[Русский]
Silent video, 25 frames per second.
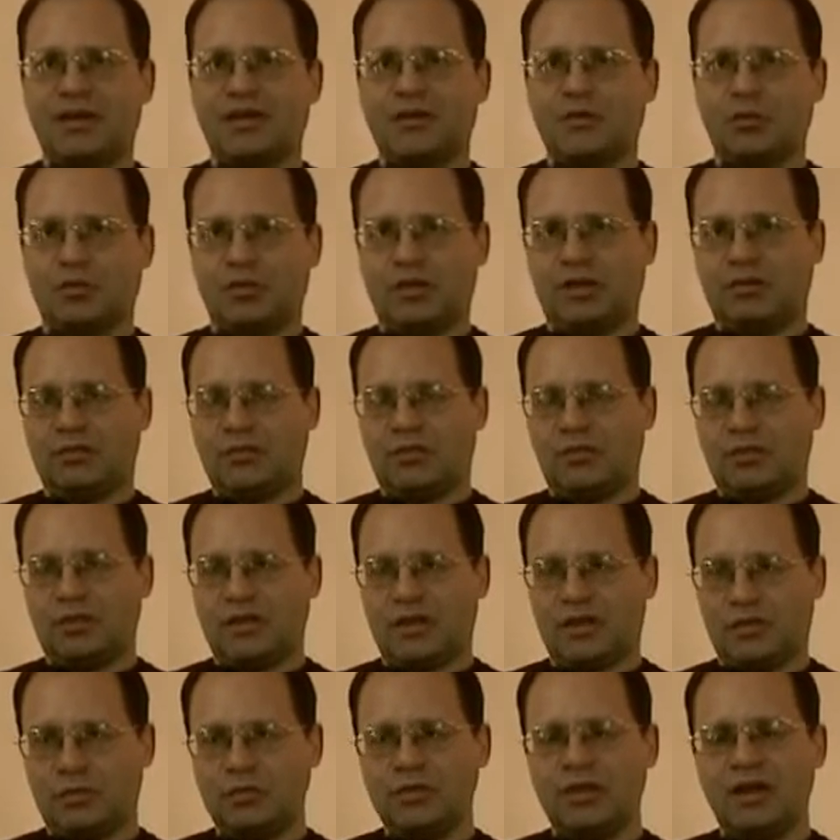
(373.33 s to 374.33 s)
Трудового
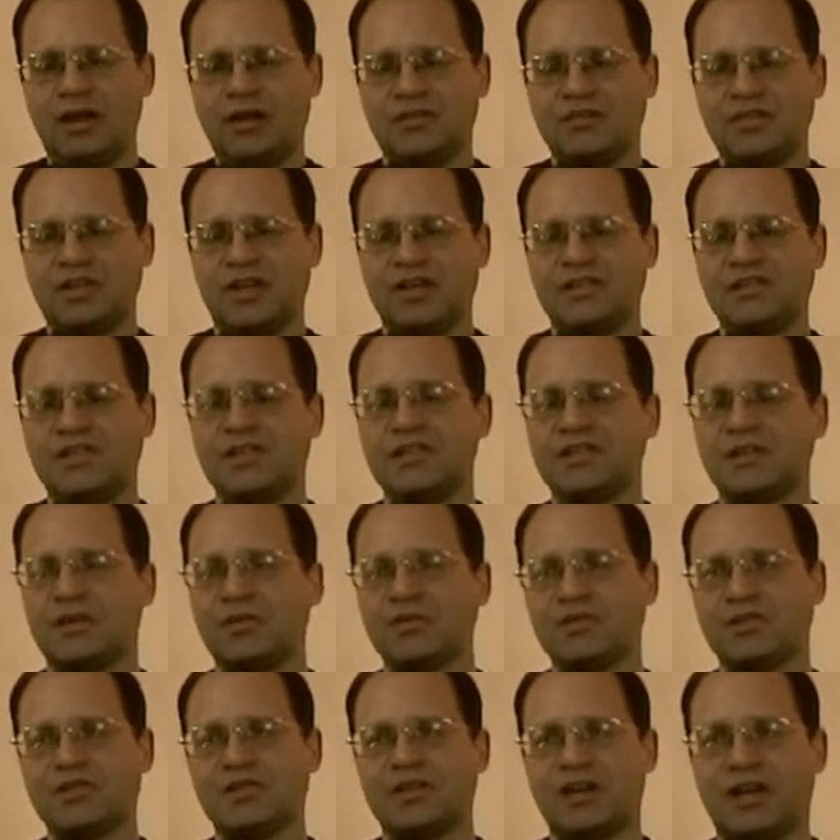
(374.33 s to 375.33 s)
народа Всероссийского
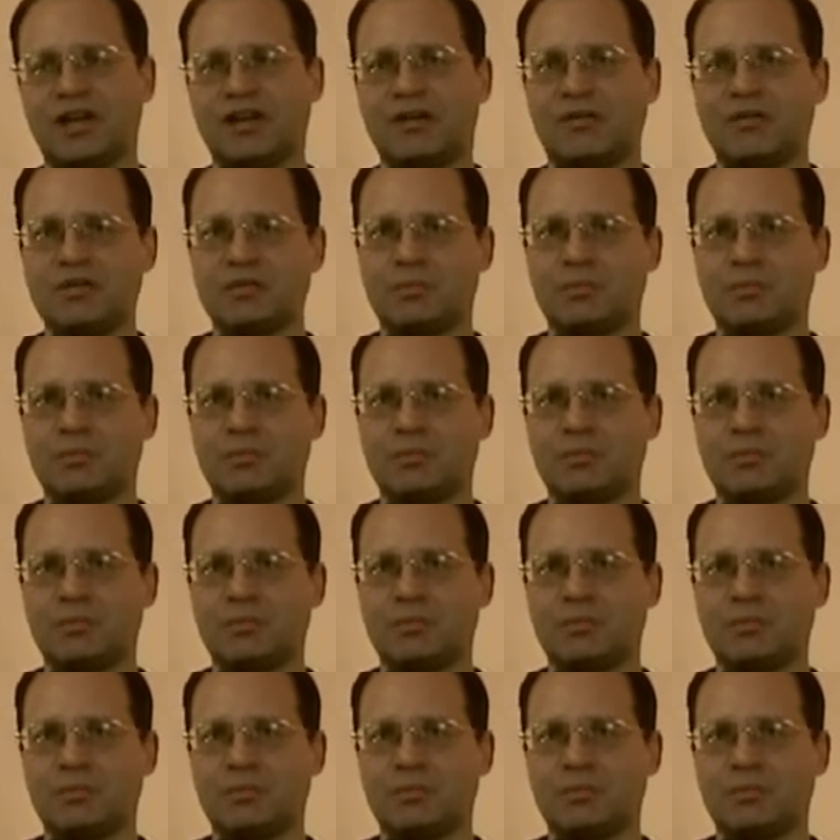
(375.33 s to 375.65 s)
Центрального